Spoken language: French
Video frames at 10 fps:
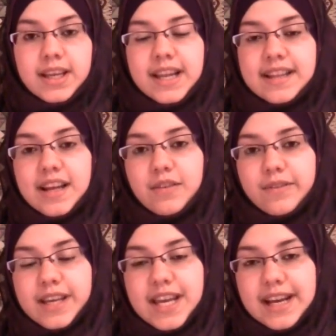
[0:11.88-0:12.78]
Il a été
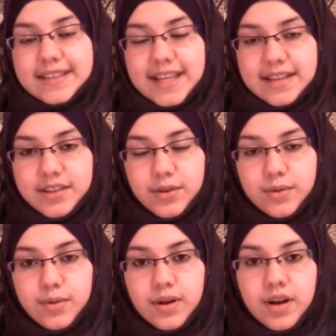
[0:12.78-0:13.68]
envoyé à sa
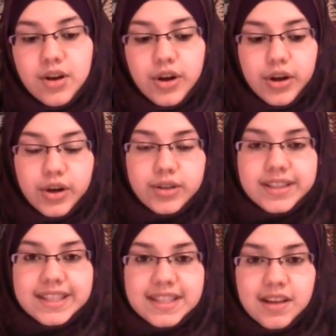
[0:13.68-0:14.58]
nation en leur
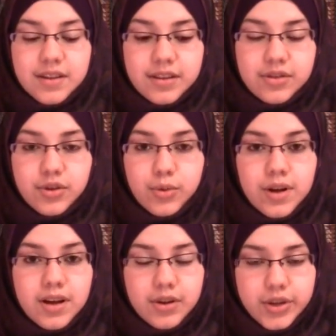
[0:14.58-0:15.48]
disant de
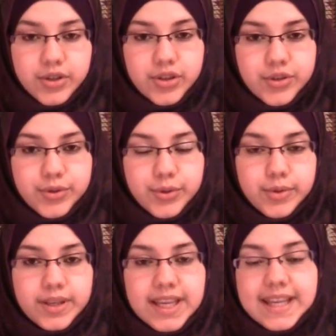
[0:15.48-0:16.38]
croire en un seul
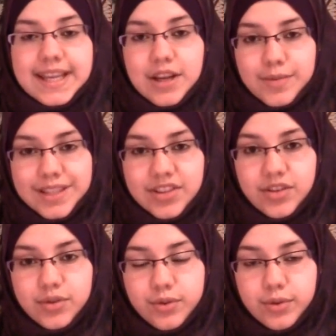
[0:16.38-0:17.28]
Dieu et qu'il est le
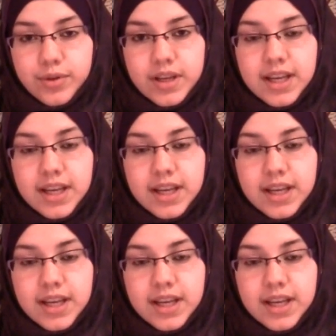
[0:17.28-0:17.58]
messager de Dieu.